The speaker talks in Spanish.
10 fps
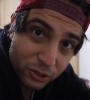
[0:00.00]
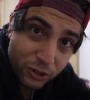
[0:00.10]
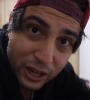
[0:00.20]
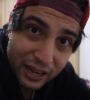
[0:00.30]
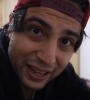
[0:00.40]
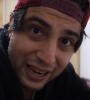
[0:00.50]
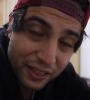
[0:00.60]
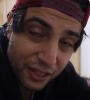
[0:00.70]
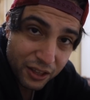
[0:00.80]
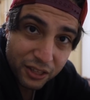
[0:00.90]
eso, al
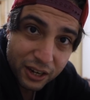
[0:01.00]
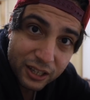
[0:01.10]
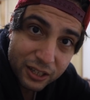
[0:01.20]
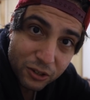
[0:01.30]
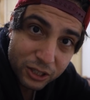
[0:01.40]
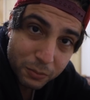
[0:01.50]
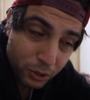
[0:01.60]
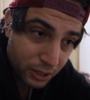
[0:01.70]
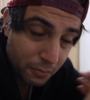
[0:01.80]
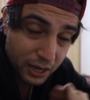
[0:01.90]
dejar de hacer ciertas cosas,
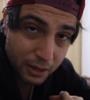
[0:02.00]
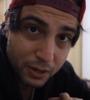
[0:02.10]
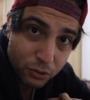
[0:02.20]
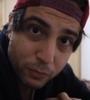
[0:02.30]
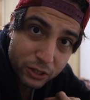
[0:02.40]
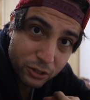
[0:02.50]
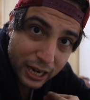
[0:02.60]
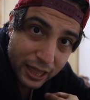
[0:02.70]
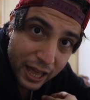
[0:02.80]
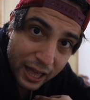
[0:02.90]
pues también cambia tu
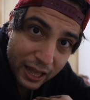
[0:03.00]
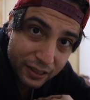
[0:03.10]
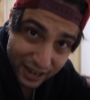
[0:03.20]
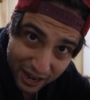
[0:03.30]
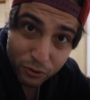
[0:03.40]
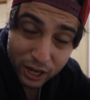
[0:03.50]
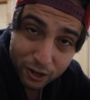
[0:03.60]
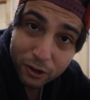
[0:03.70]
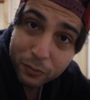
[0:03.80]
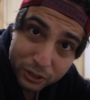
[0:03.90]
personalidad. Al tener un
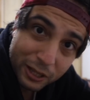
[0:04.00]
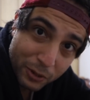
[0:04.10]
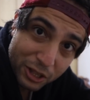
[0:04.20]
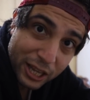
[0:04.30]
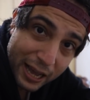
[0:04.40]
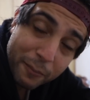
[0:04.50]
hijo, pues también te